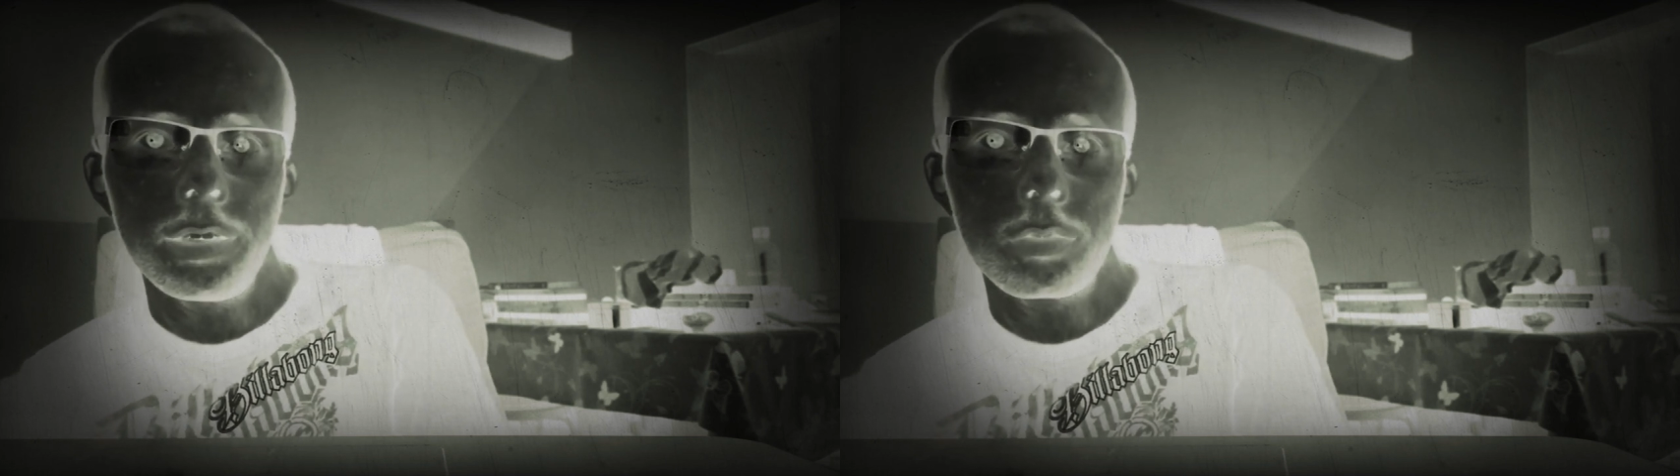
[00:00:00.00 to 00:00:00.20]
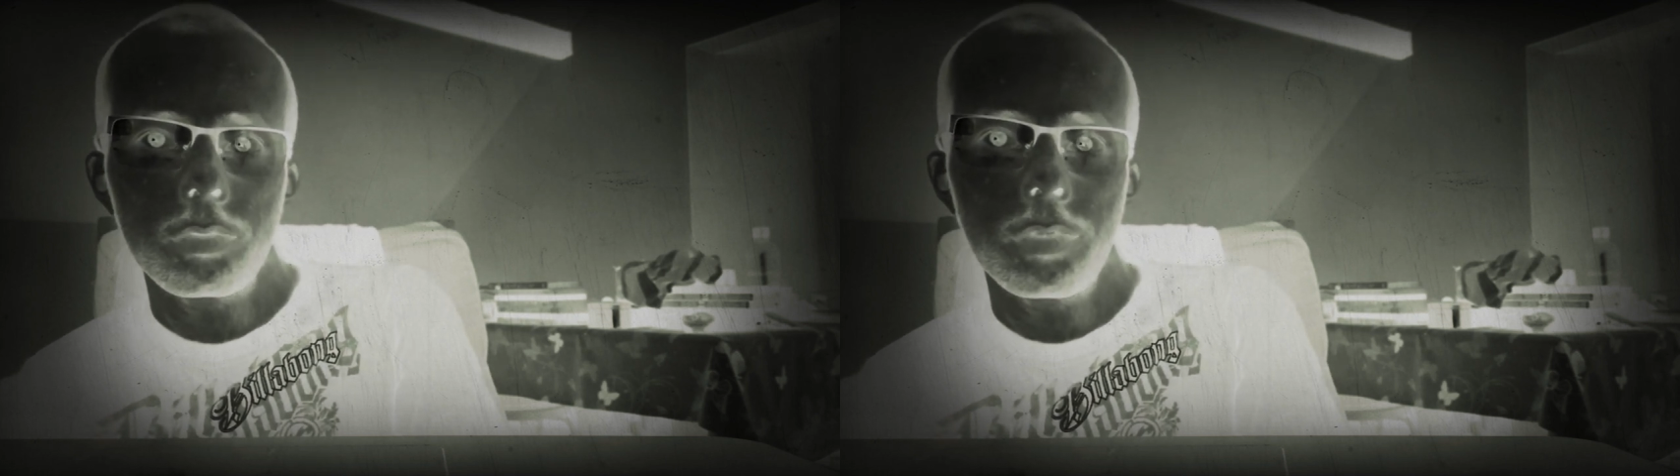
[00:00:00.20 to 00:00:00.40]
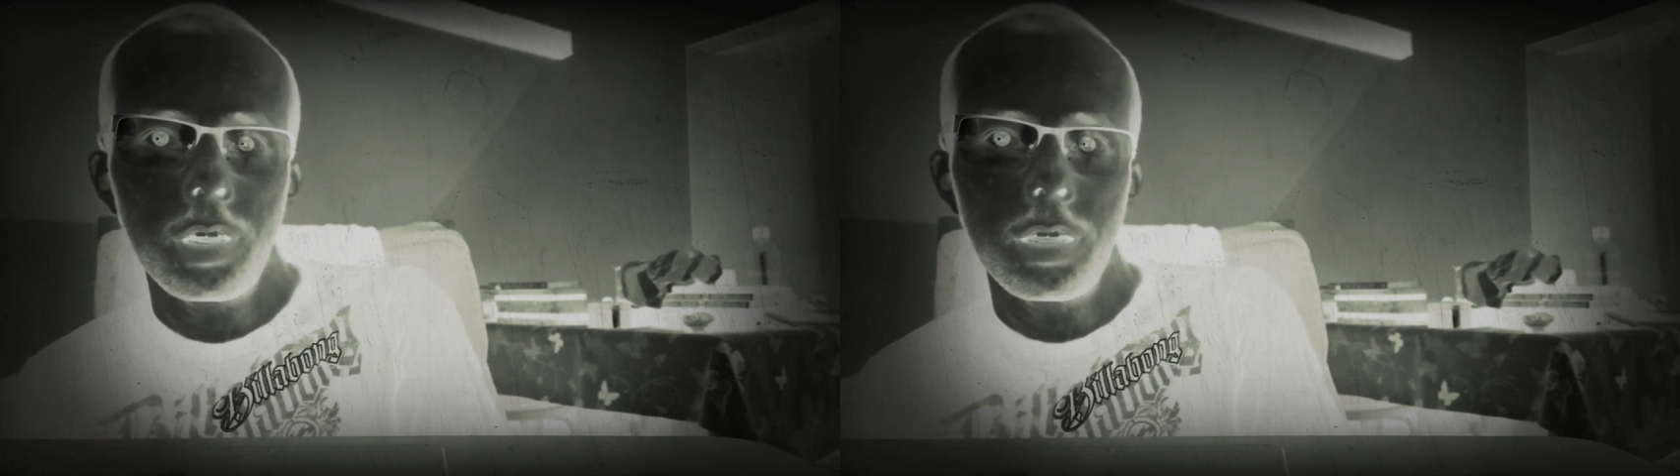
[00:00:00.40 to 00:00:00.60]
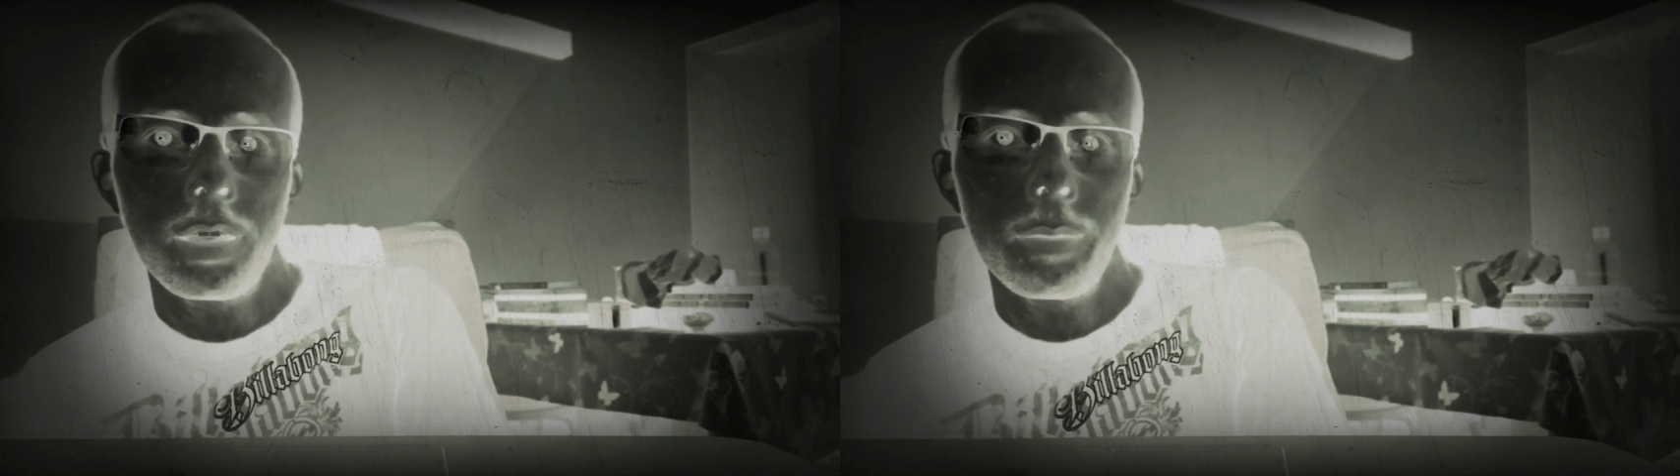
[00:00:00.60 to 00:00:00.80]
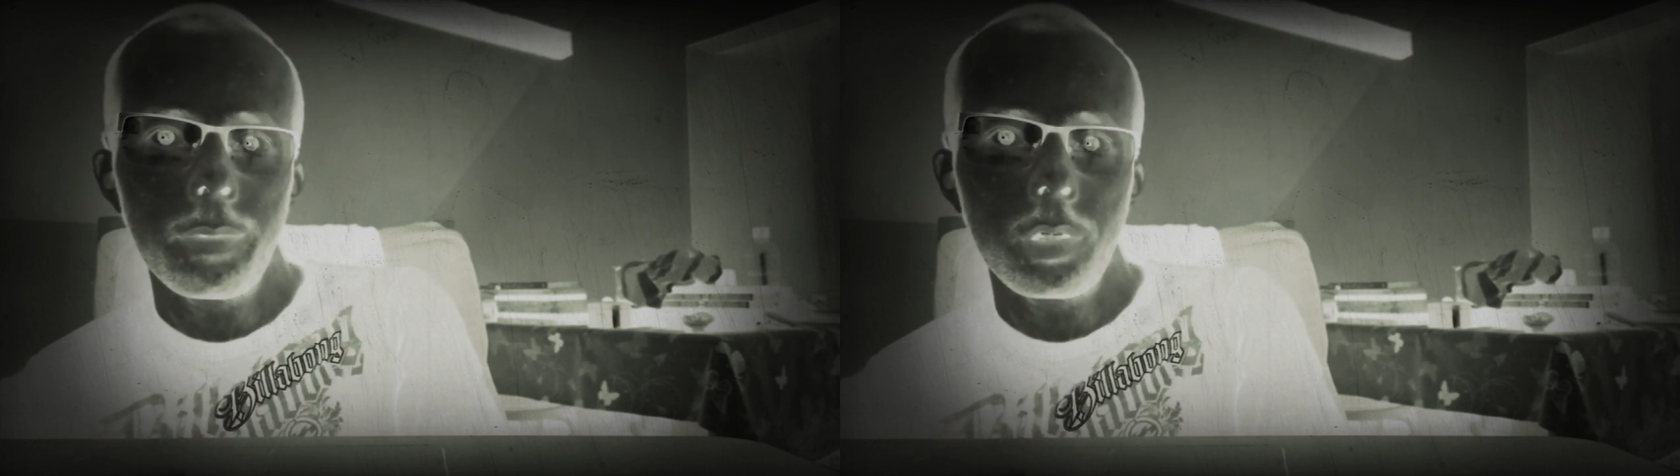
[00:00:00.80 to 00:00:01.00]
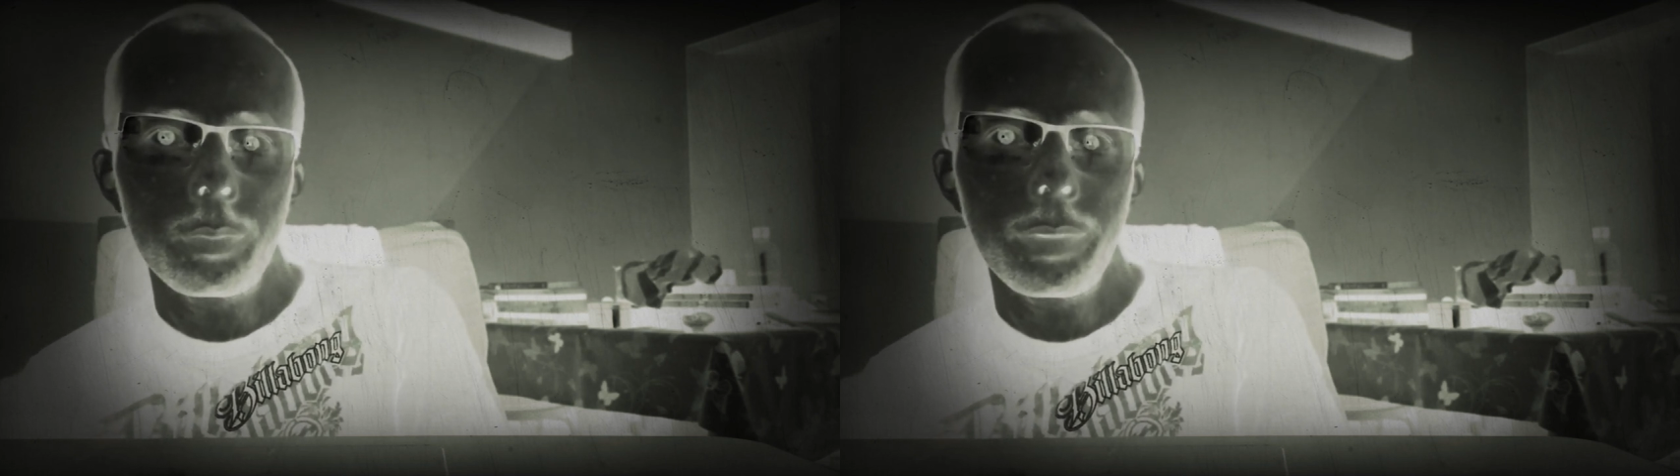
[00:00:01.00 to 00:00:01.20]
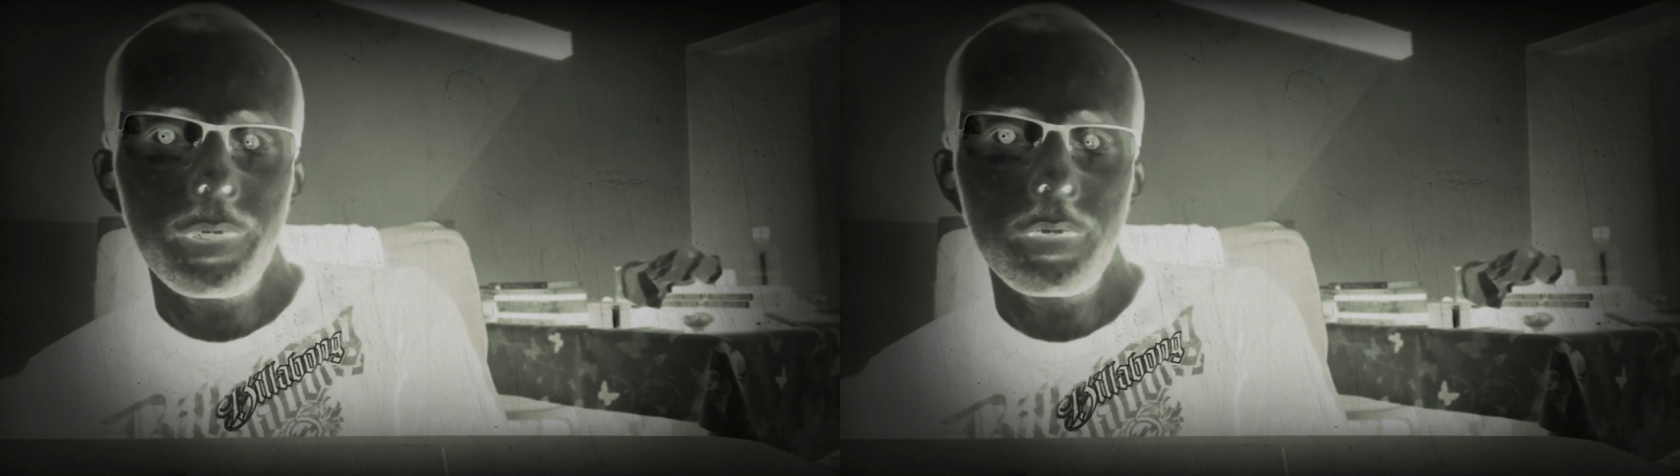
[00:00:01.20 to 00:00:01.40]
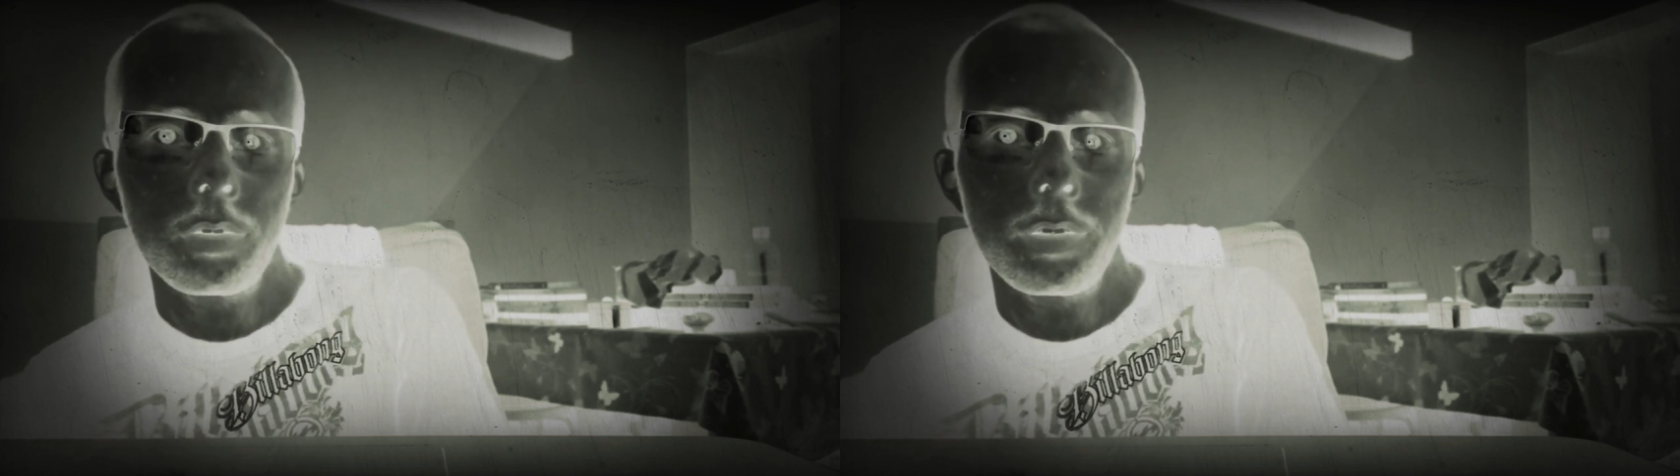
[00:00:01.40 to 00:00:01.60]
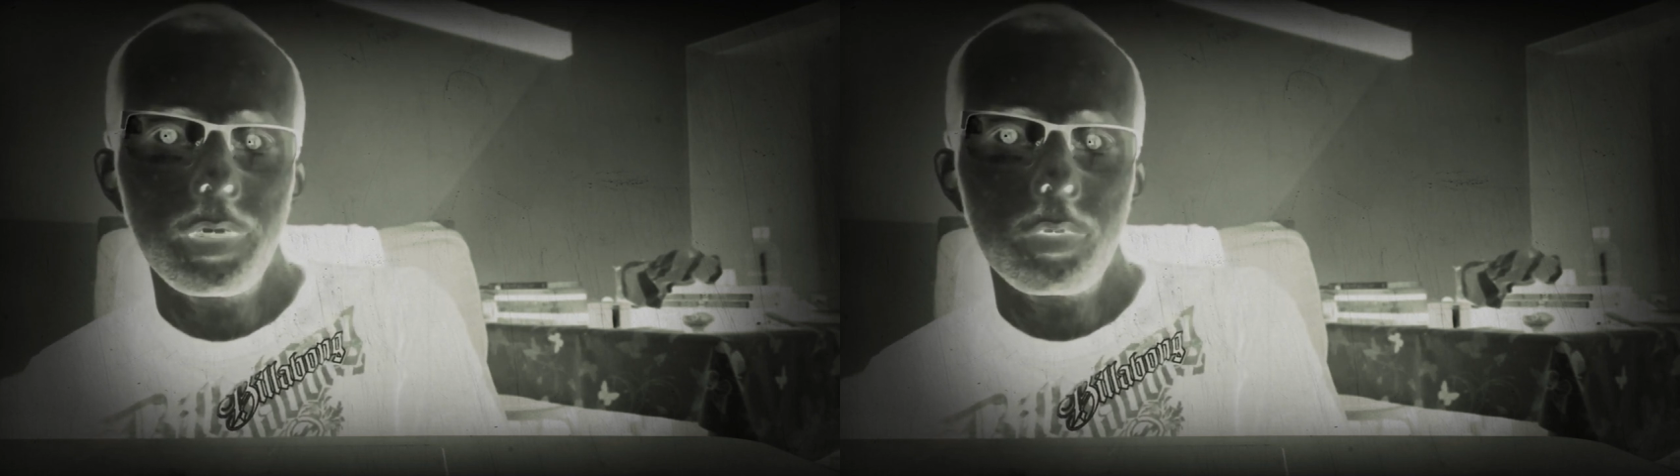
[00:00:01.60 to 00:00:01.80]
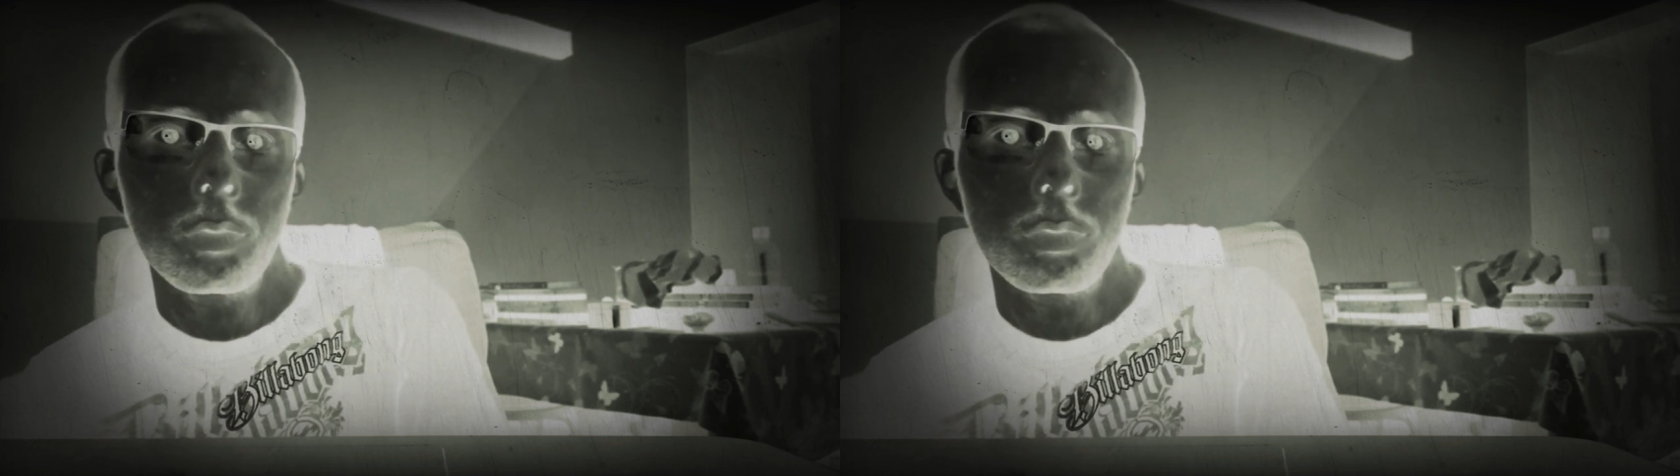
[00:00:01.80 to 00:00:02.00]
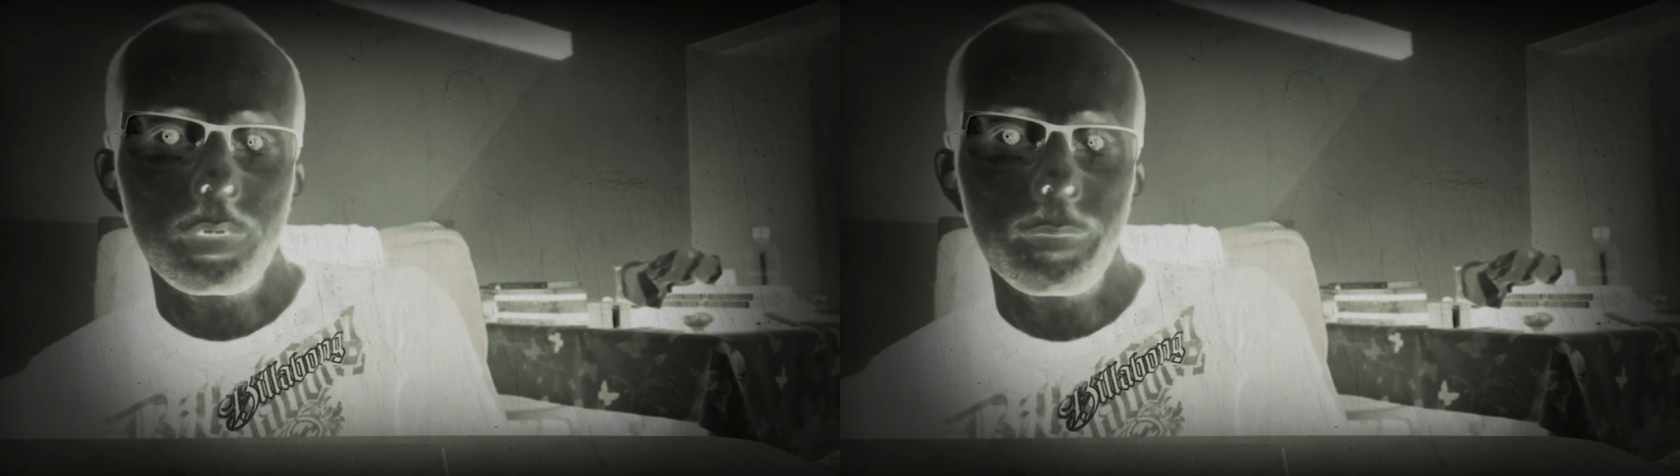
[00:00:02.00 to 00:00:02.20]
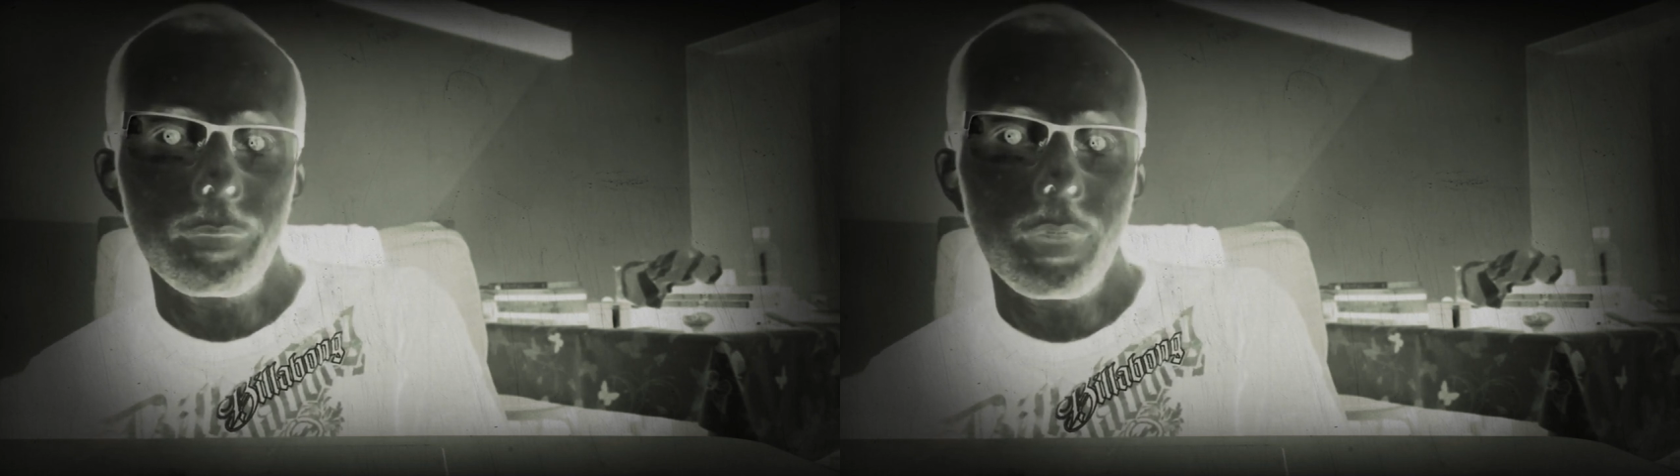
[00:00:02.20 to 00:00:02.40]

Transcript: il trouva un amas de pieds de terre retournée.